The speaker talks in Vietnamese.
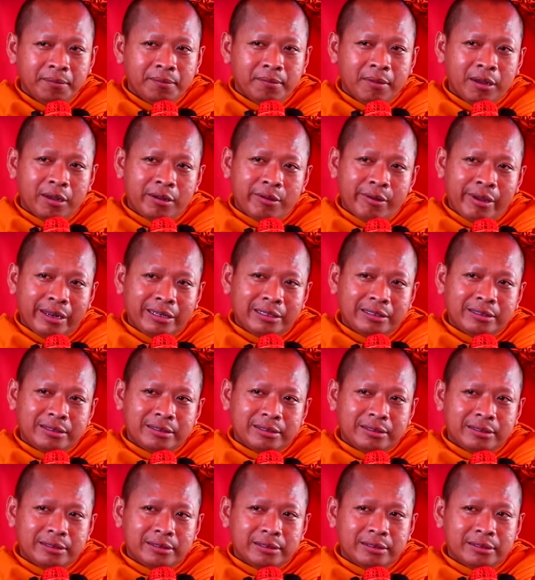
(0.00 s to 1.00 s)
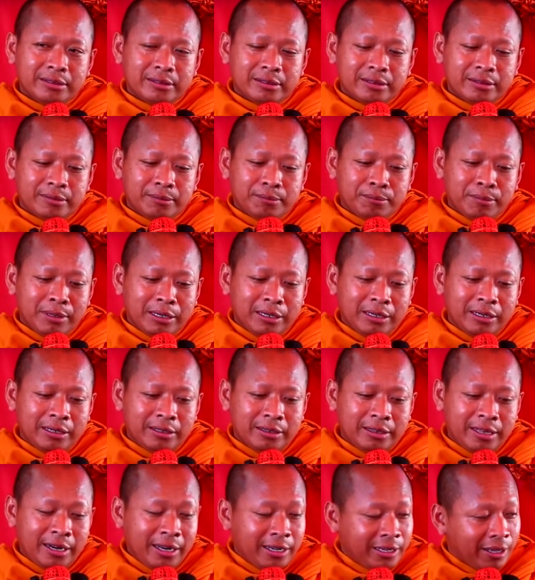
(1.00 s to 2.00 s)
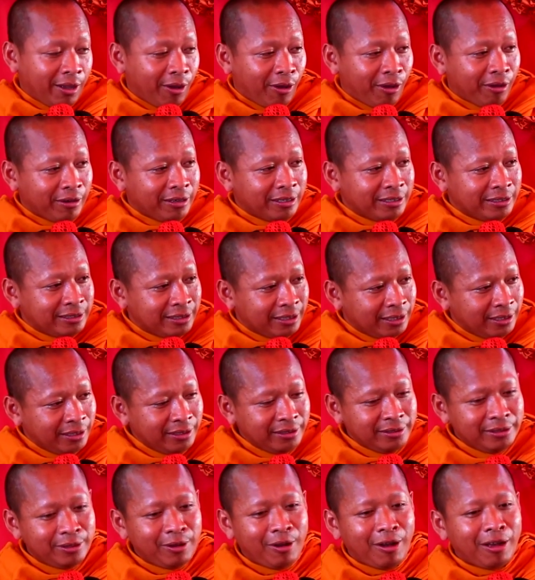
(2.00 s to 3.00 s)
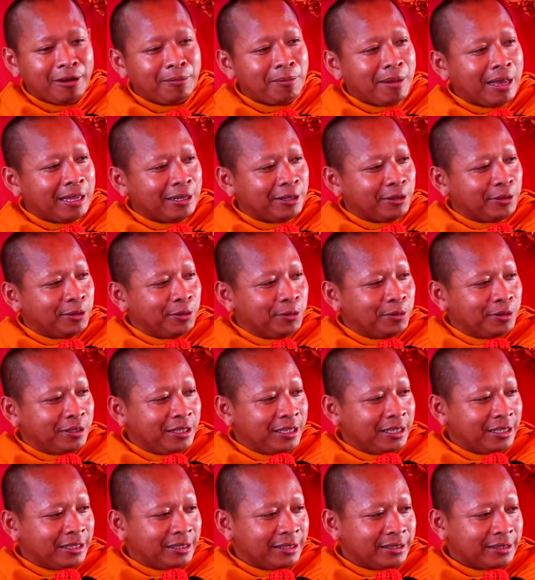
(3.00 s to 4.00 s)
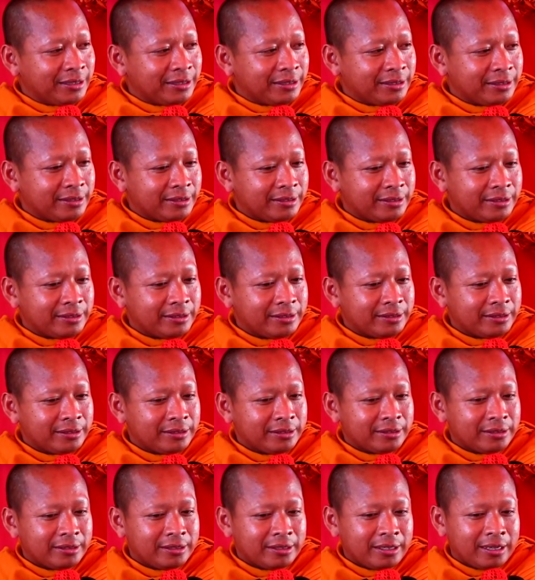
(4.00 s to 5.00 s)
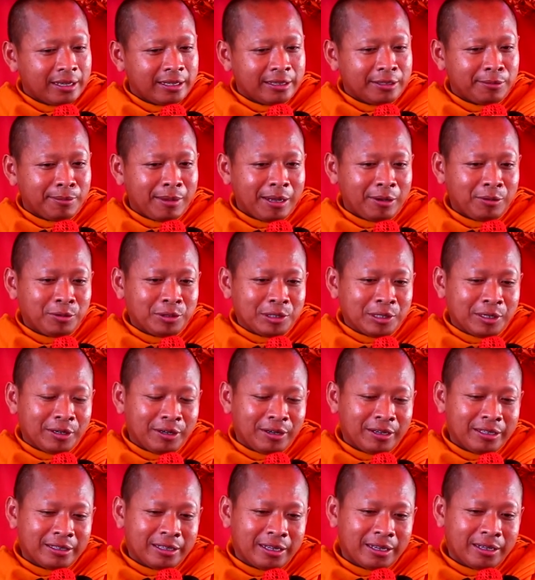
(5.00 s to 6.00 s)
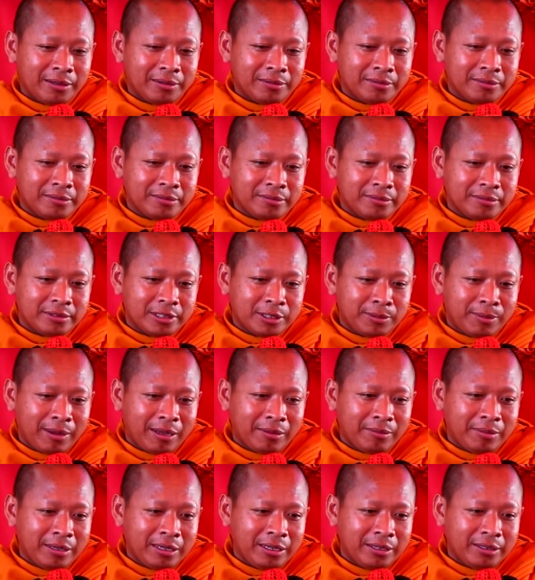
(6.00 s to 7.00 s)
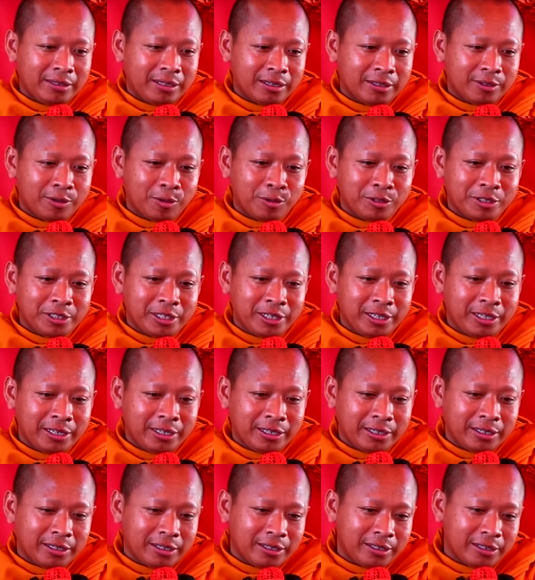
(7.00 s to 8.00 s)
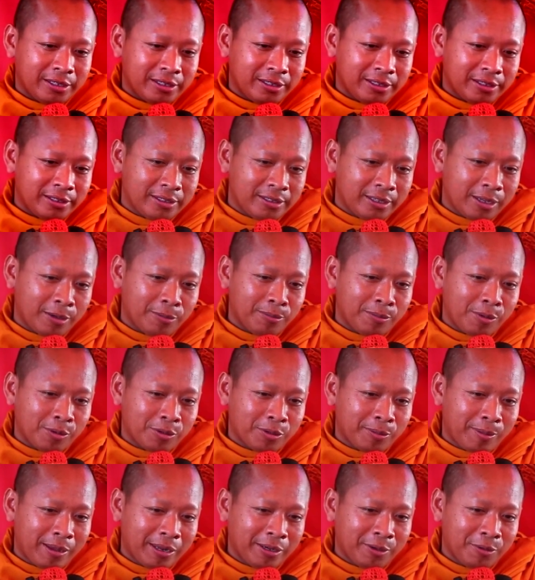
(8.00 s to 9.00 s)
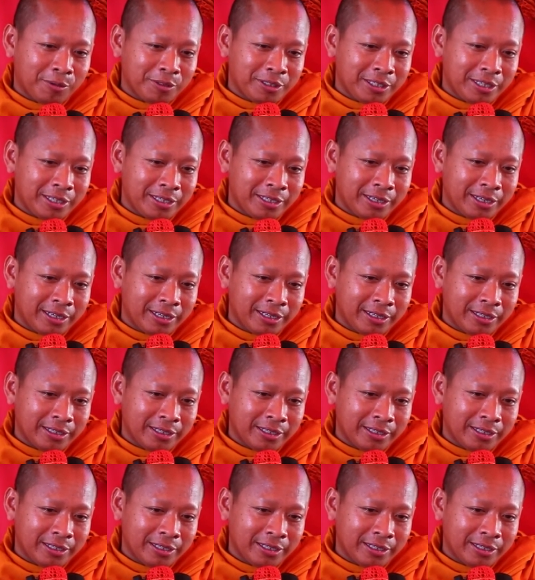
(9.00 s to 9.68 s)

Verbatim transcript: bởi quạt mình tre ó nâng dương có ăn ban từ tu tiệt à tham út từ ho tham mà miền tật ô chị nào một màn ô chị chứ